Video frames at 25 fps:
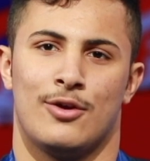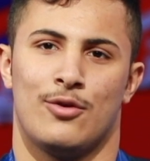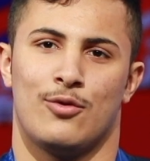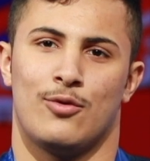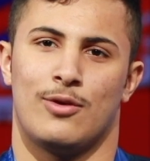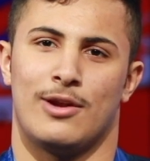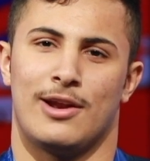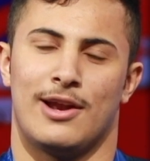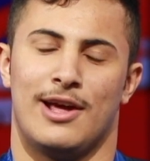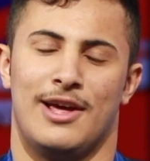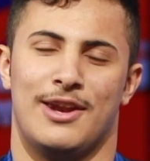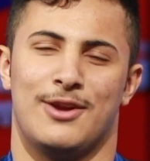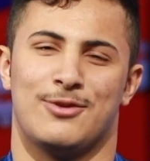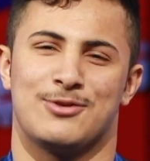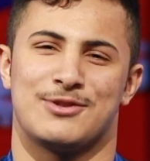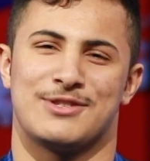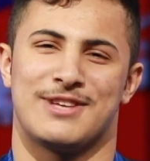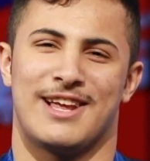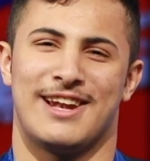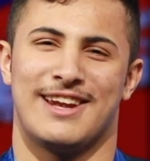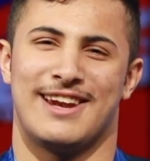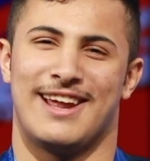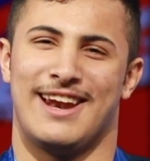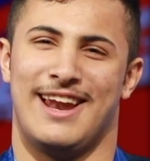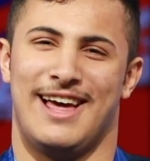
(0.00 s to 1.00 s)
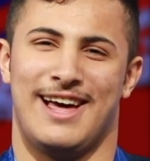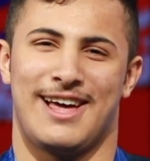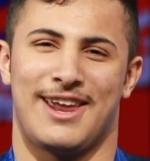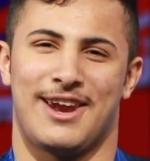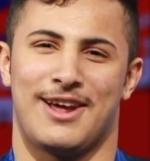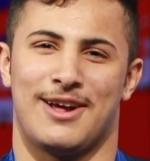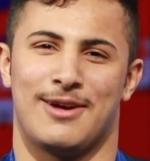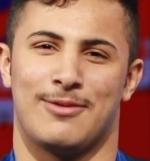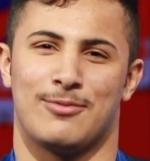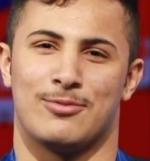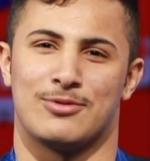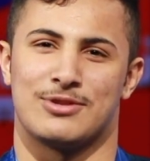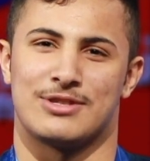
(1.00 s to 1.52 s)
والله احنا وصلنا
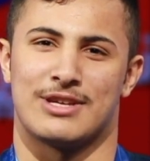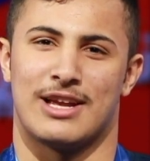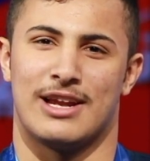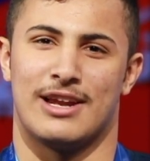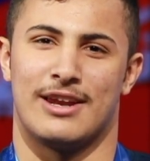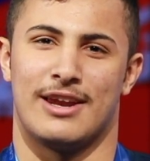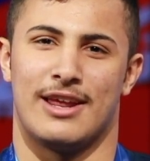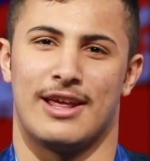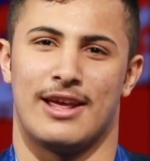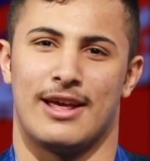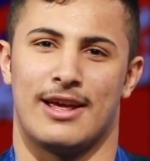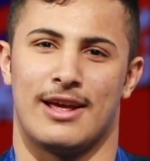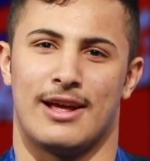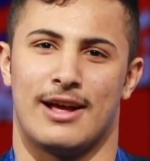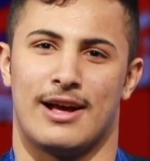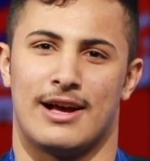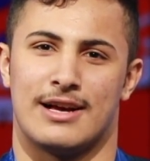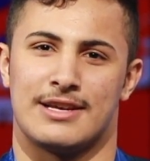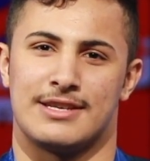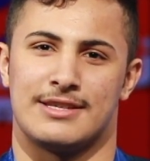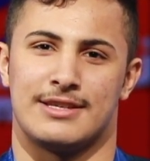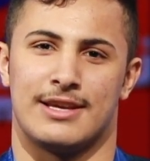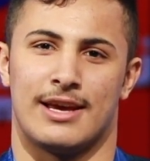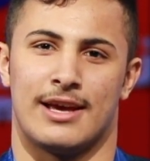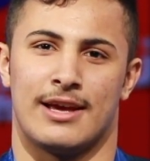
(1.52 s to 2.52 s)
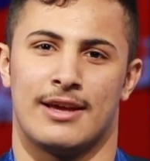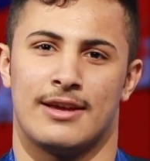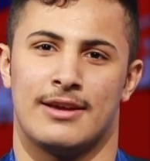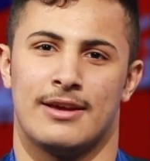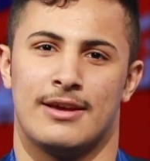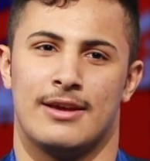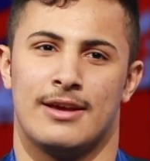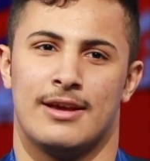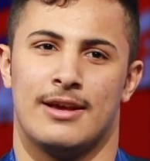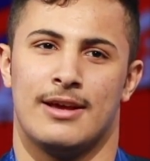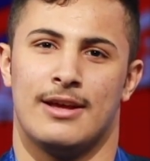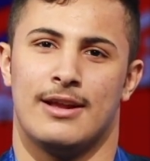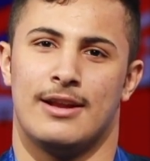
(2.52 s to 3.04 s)
العرب وصلنا اسيا
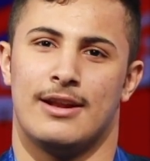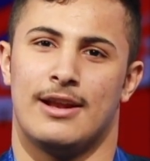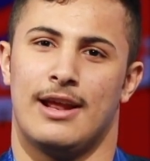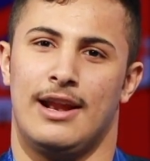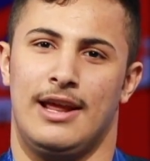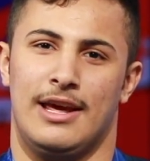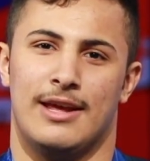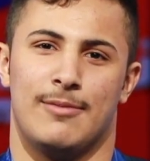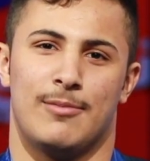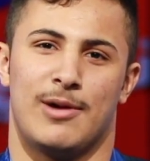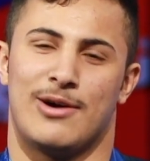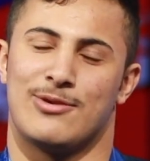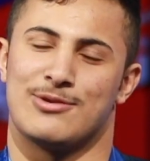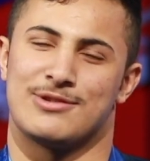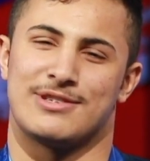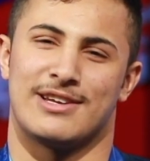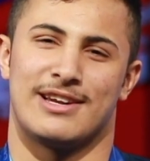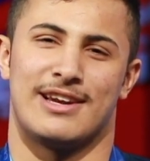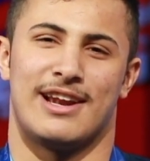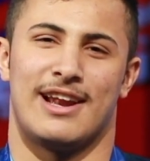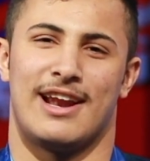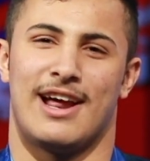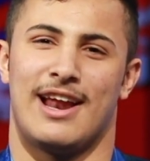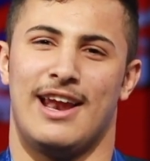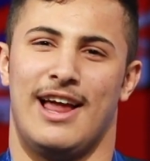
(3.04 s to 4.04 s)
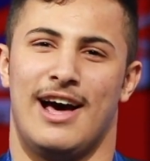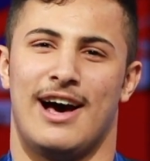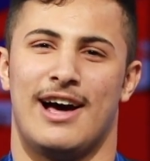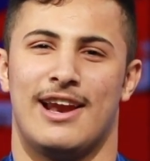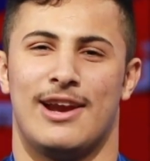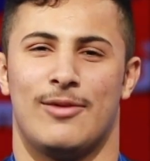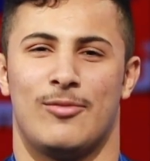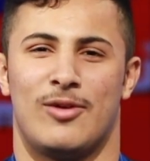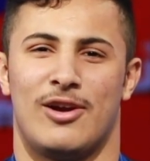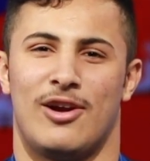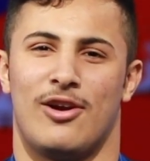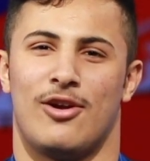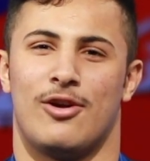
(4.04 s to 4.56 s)
للحين ما وصلنا لا العالم
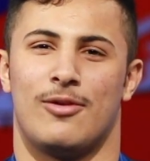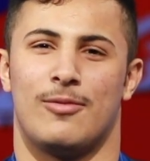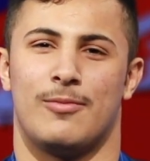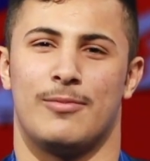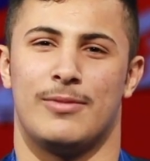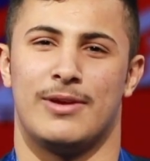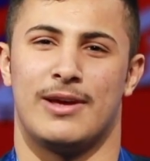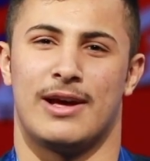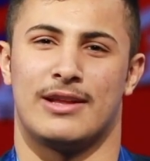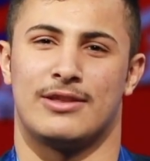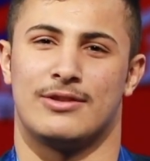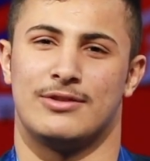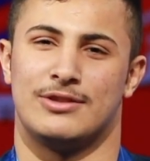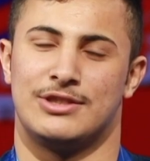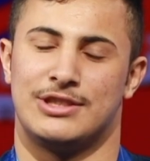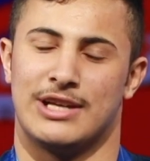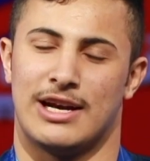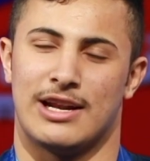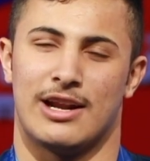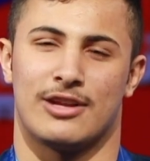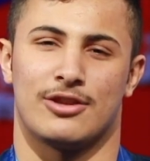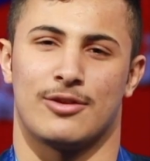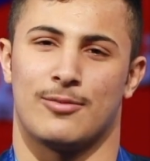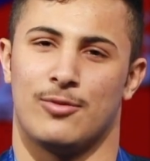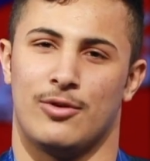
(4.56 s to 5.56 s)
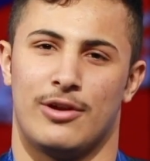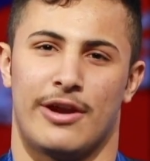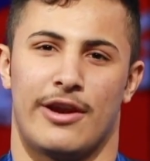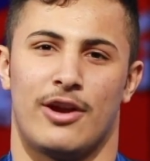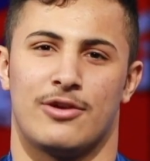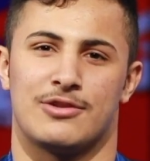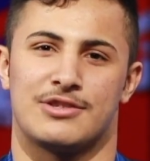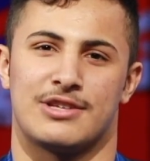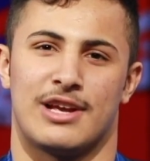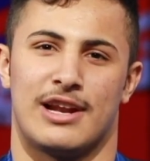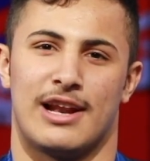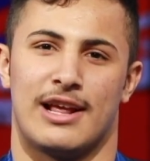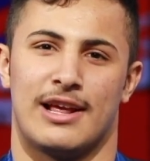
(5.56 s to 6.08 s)
ولا الاولمبياد ان شاء الله طموحنا
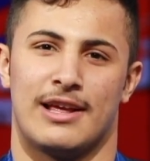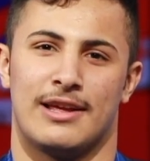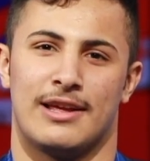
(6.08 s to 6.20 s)
نوصلها